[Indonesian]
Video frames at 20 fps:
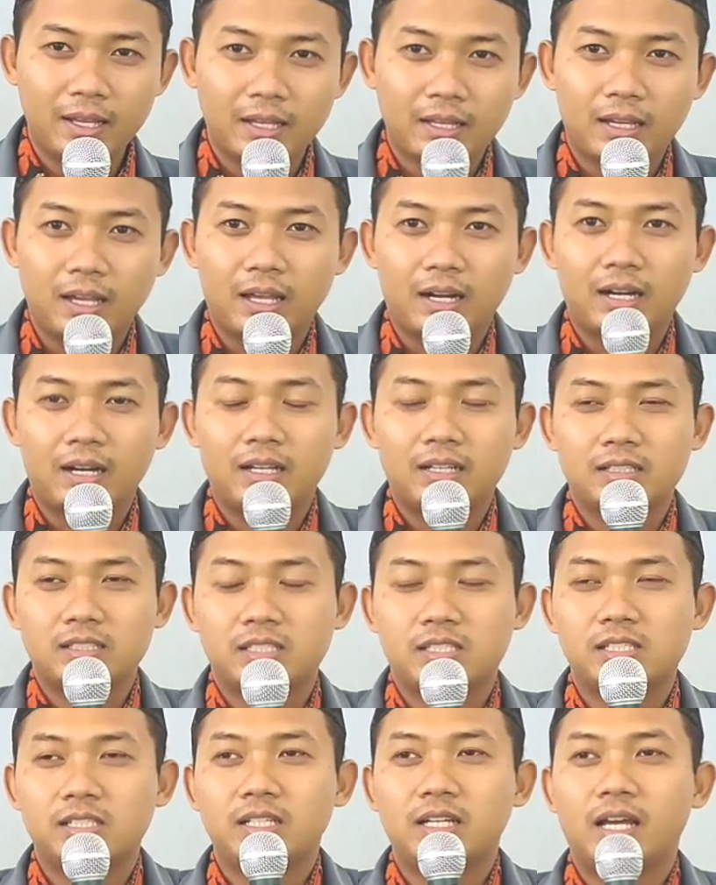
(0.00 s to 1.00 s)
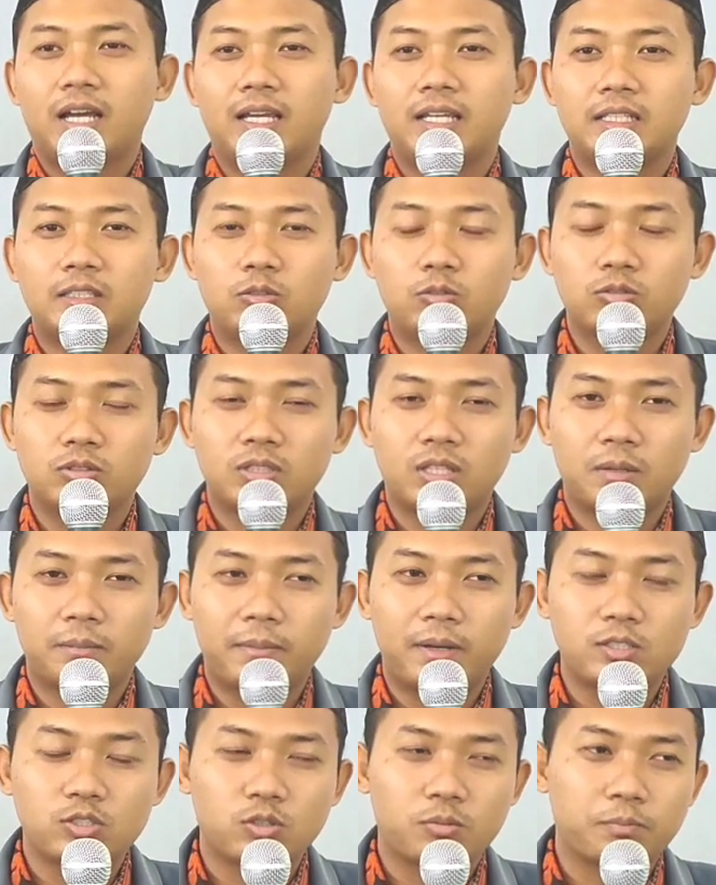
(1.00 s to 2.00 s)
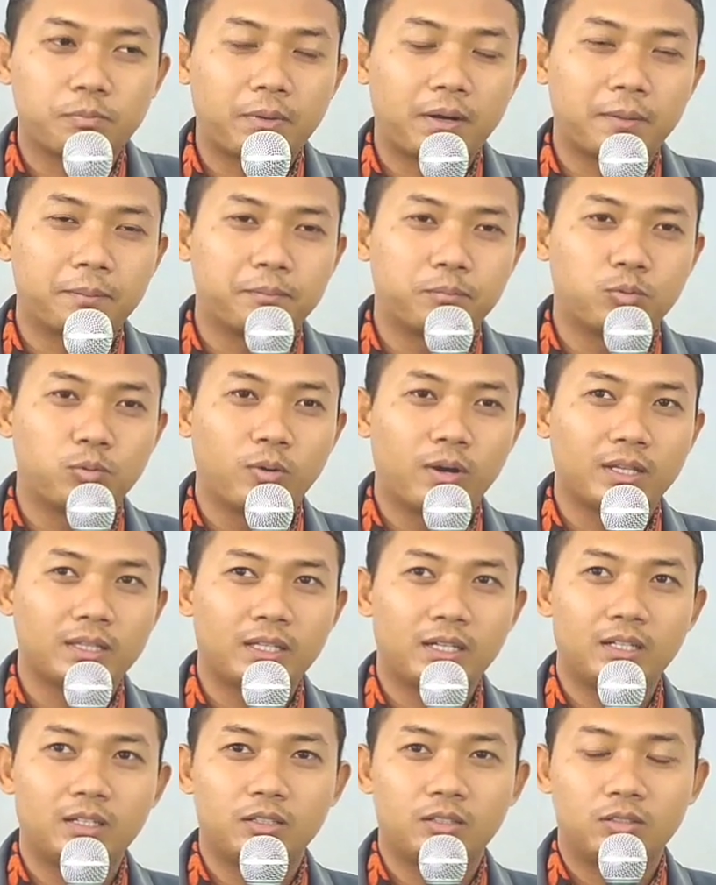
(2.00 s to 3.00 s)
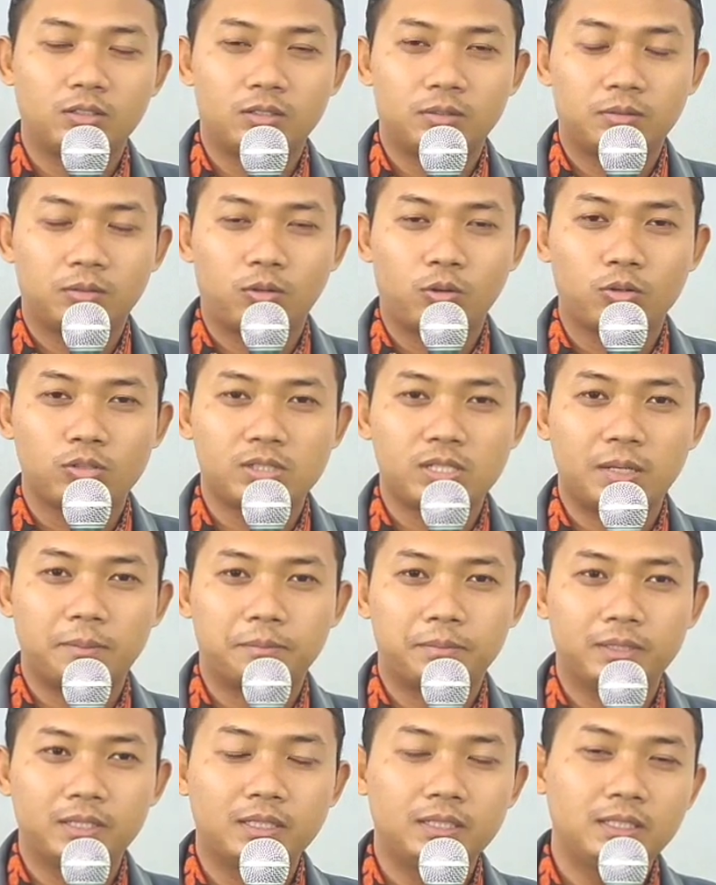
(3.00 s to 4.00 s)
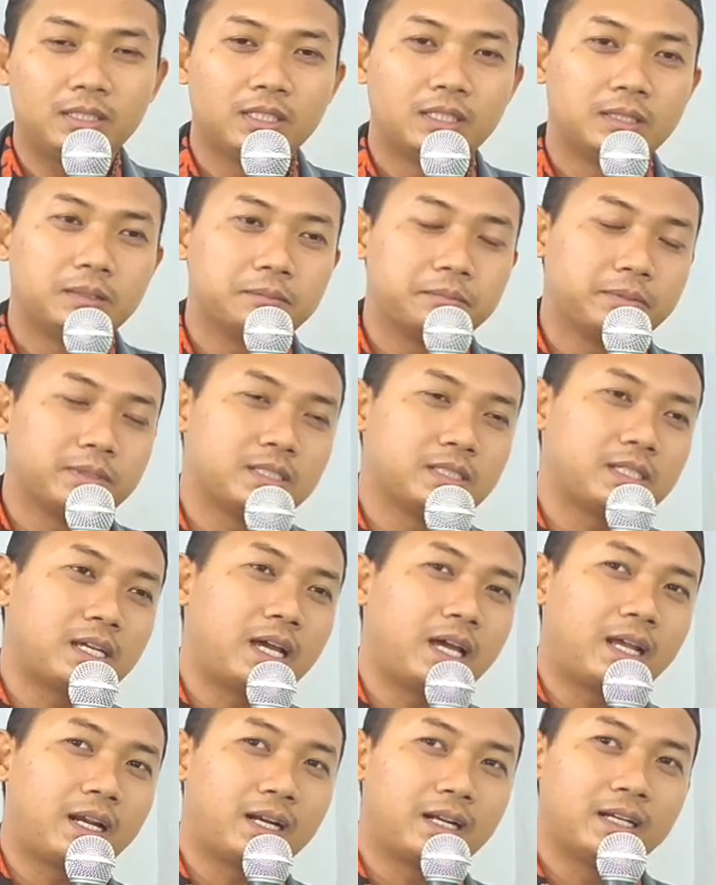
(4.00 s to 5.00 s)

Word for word: Karena zina itu termasuk perbuatan dosa besar.